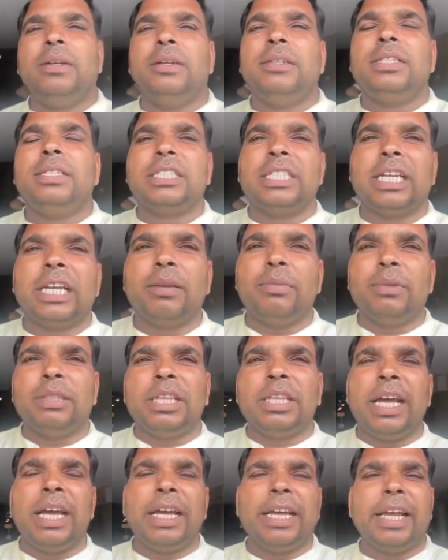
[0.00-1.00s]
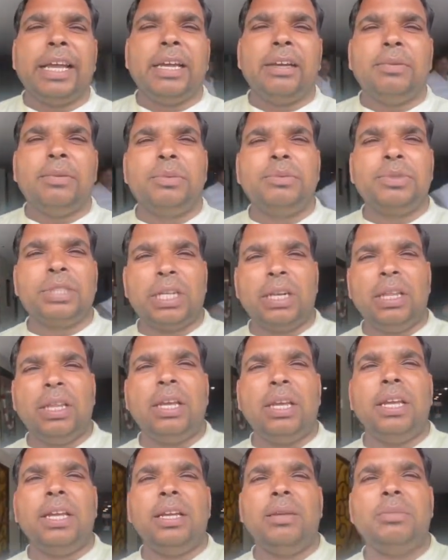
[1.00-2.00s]
जैसा कि बताया गया है अब हम चल
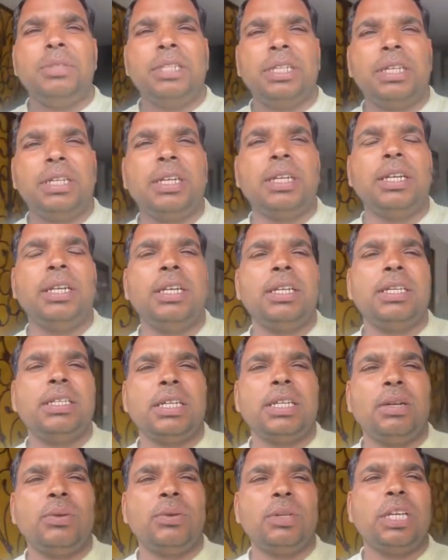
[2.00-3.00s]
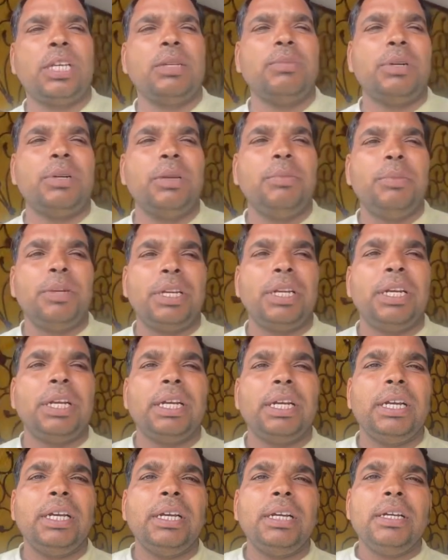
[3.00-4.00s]
रहे हैं मीटिंग के लिए किसानों की आज बड़ी मीटिंग है